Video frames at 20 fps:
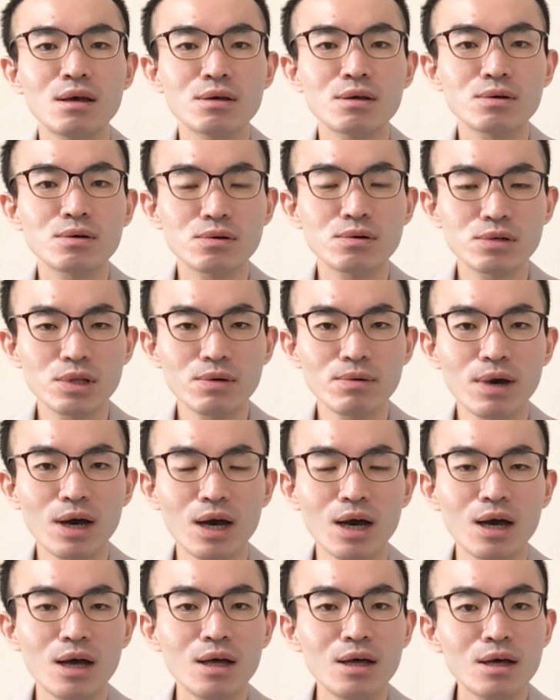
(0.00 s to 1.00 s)
ここで
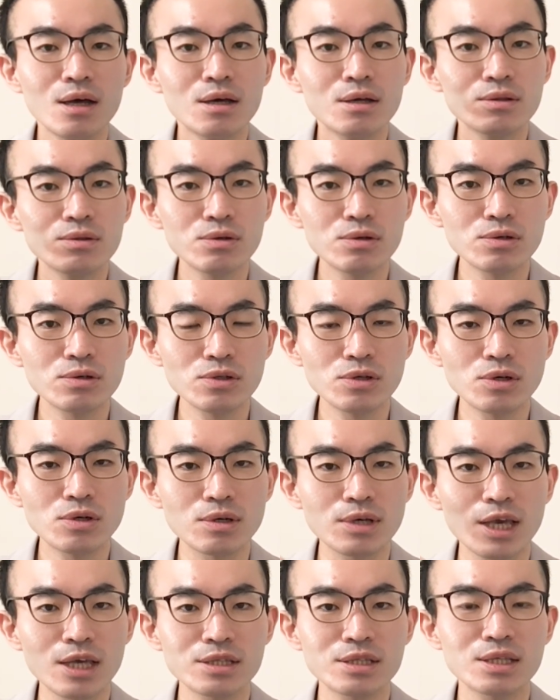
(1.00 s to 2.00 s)
は、脳
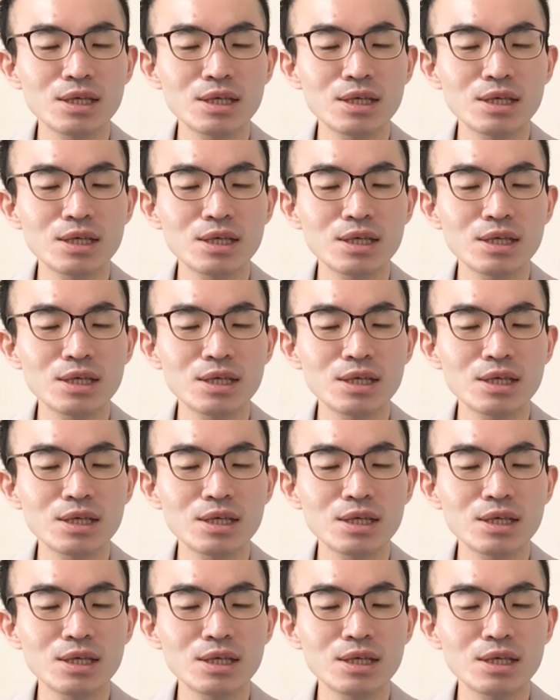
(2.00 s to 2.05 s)
の血